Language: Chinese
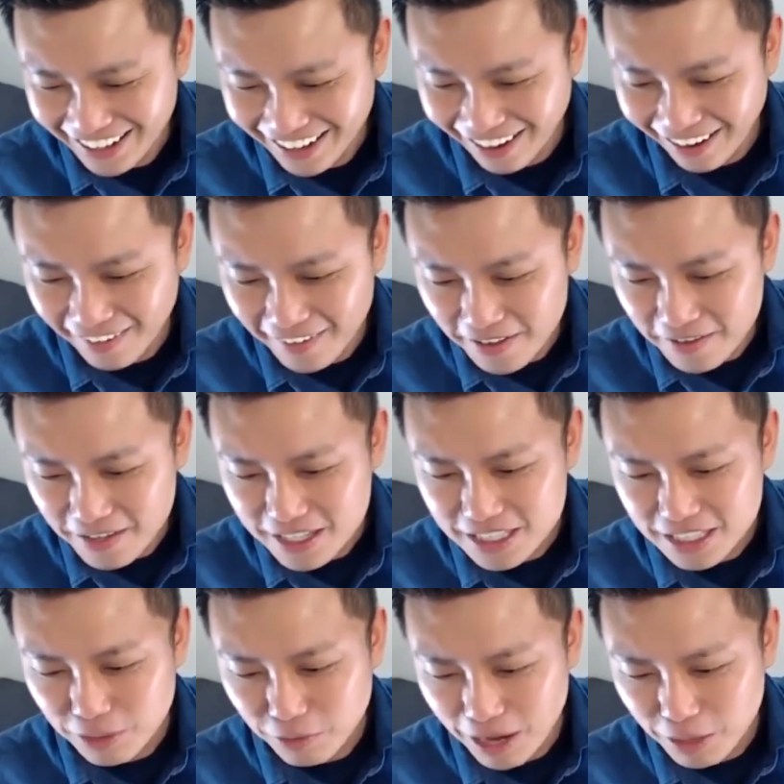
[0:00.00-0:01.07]
好，
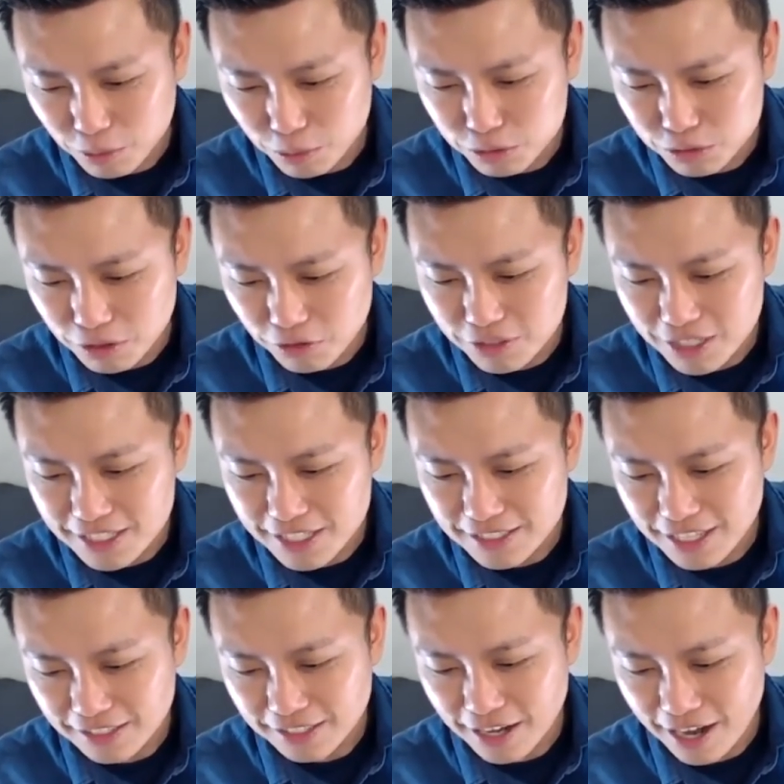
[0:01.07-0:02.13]
喜欢湖水绿，再加
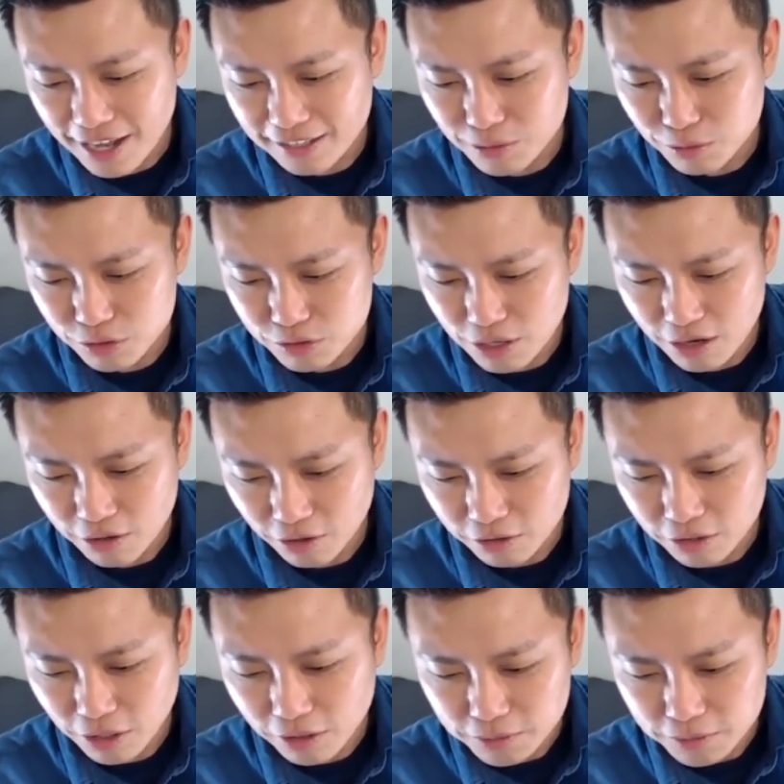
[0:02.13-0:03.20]
上可爱的 Richard
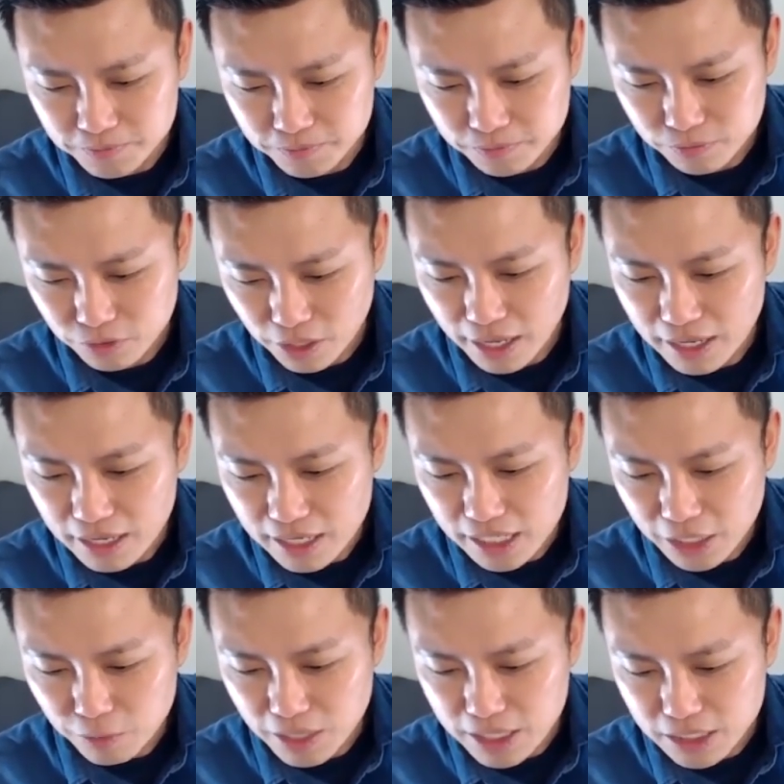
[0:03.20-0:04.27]
Gogo，Go,
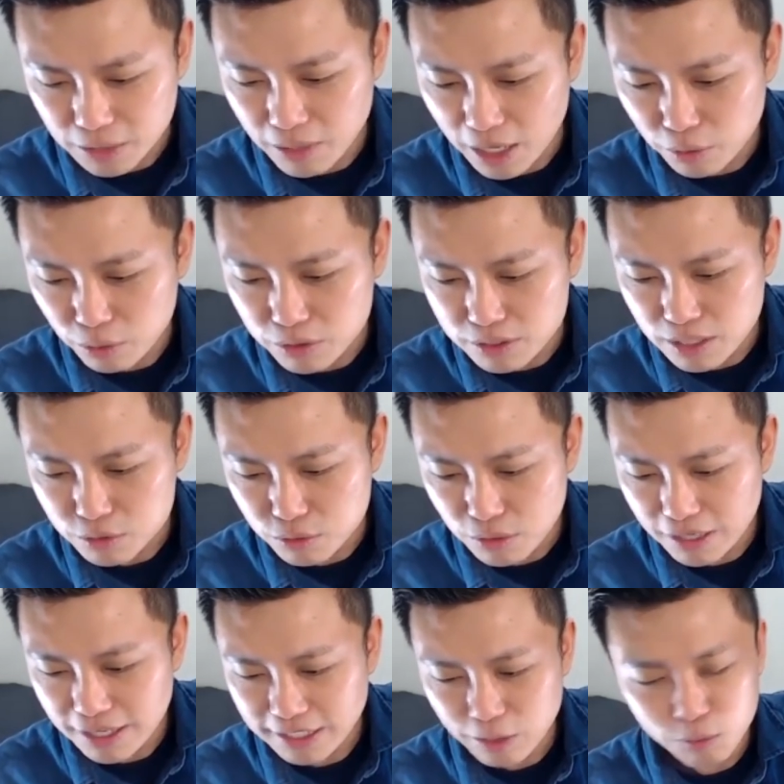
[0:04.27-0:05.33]
因为喜欢绿色，所以
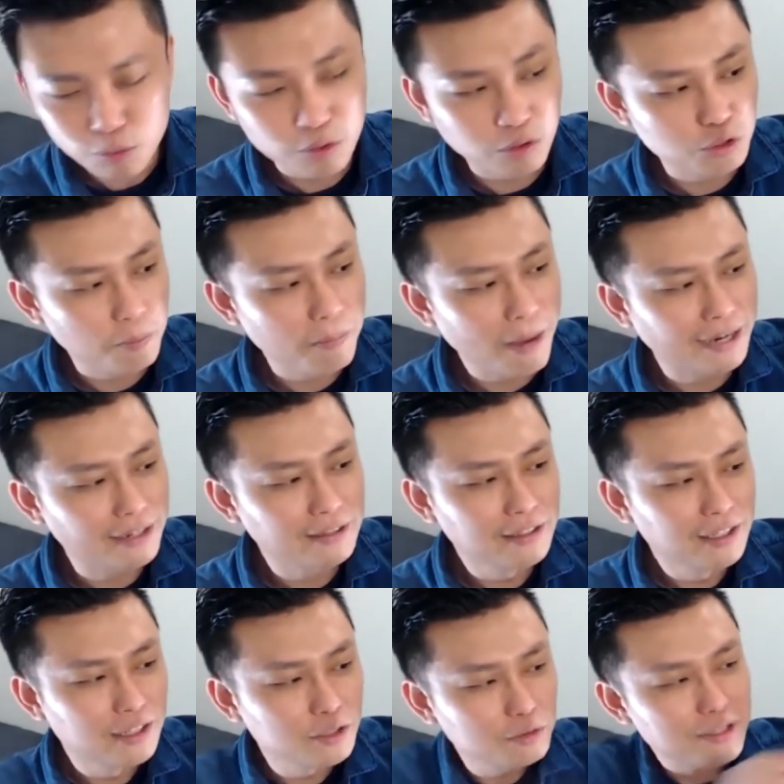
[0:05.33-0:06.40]
看到绿狗就办了。
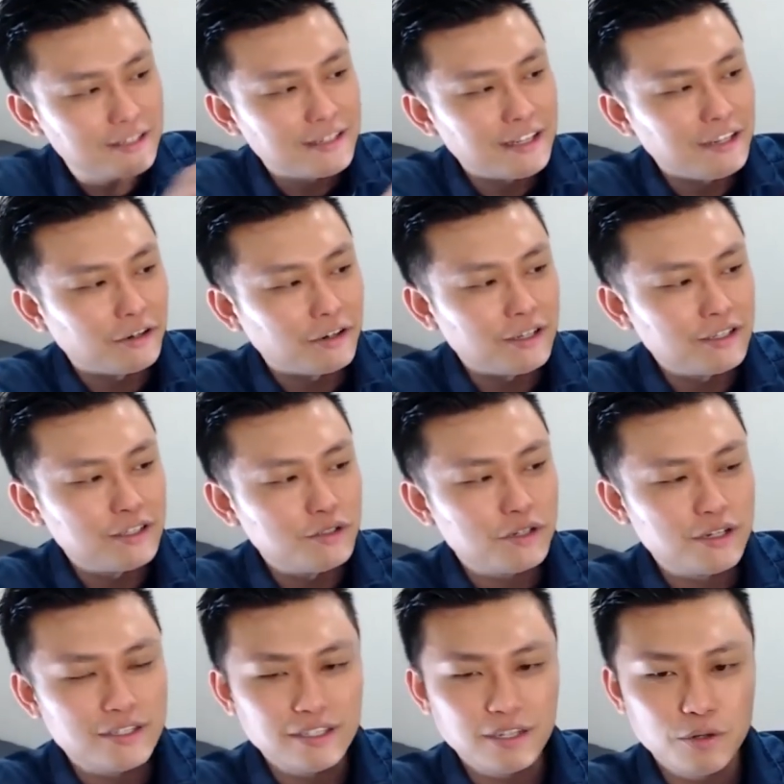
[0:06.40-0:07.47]
所以真的有人是觉
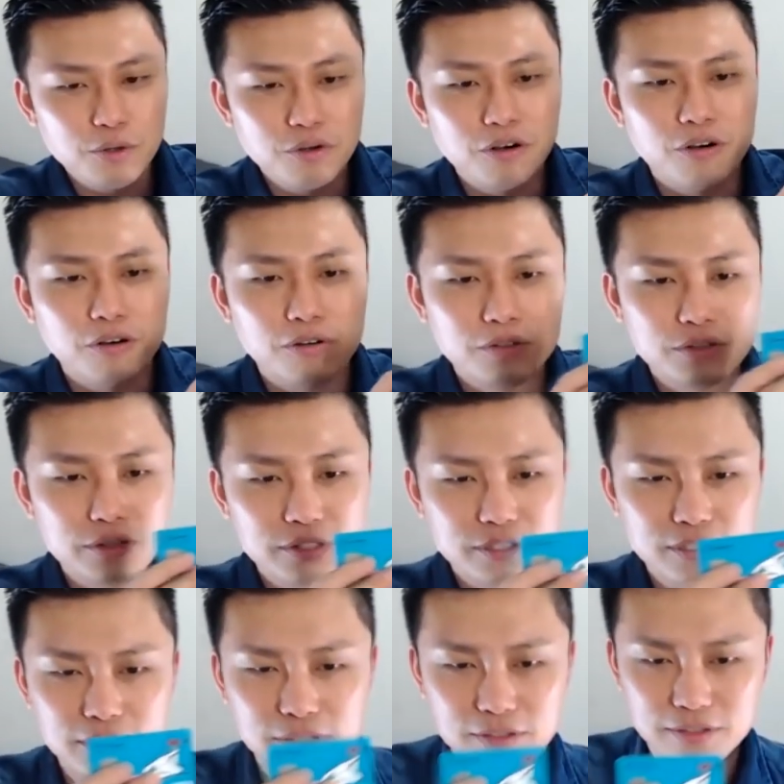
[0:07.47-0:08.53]
得这个绿狗就
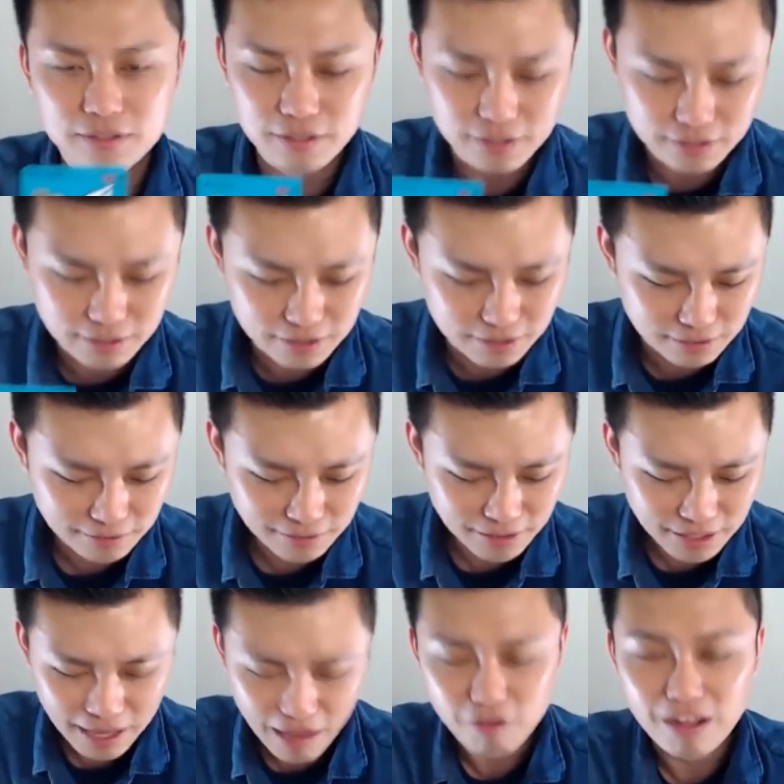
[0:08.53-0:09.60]
是真的是
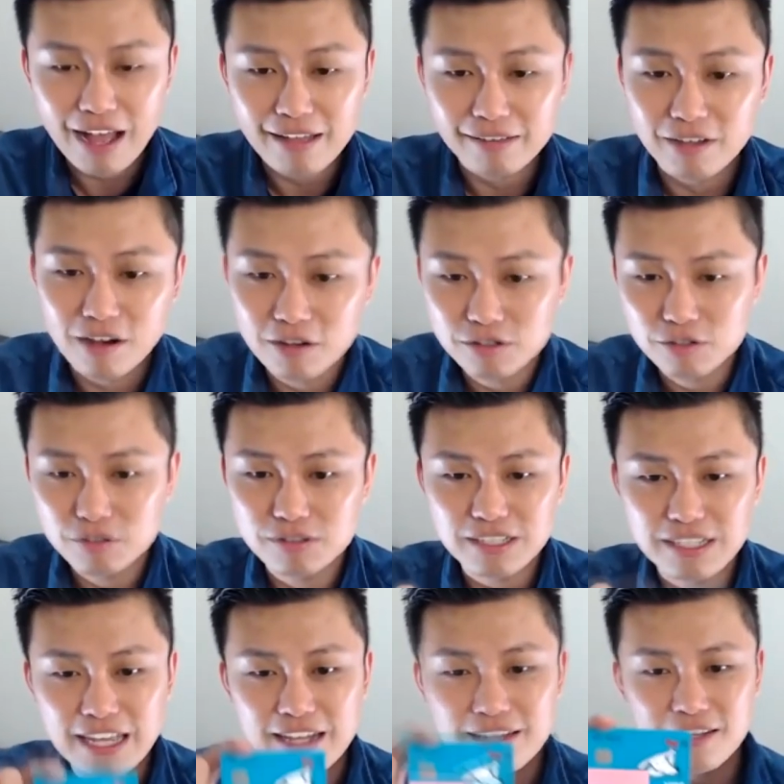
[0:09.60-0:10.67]
好看，然后就这个
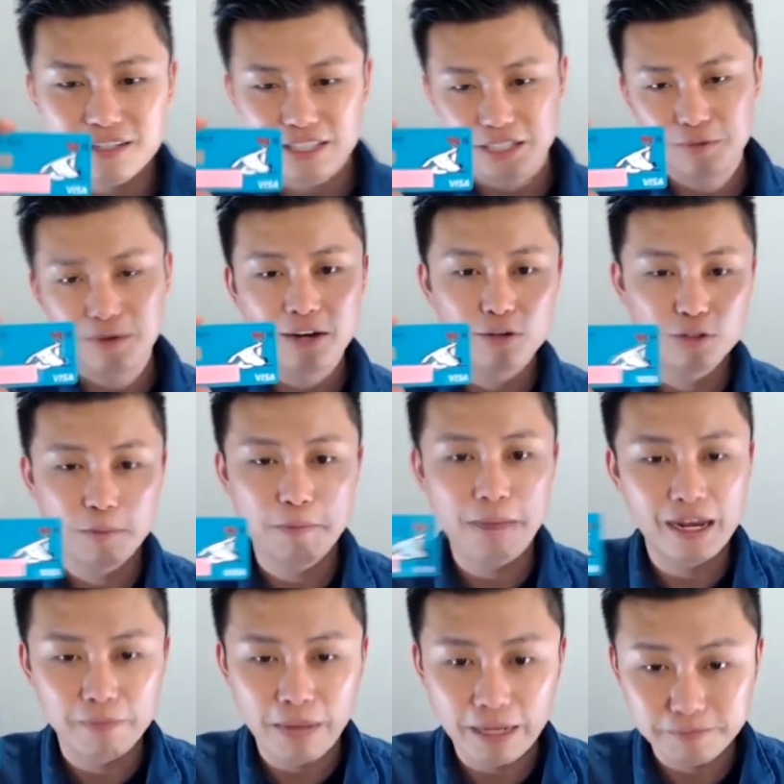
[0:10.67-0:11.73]
颜色喜欢了就办
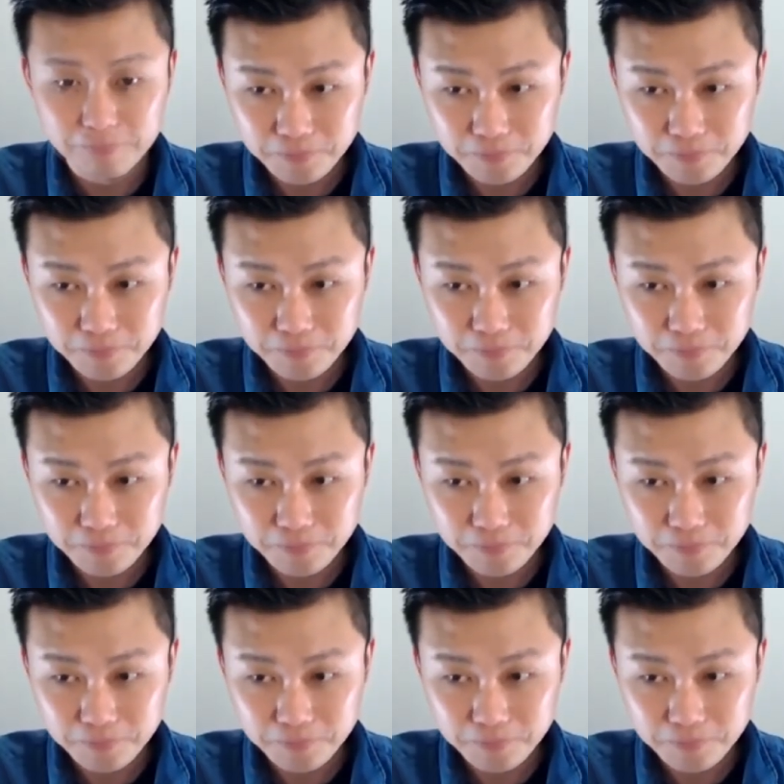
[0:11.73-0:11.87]
嘛，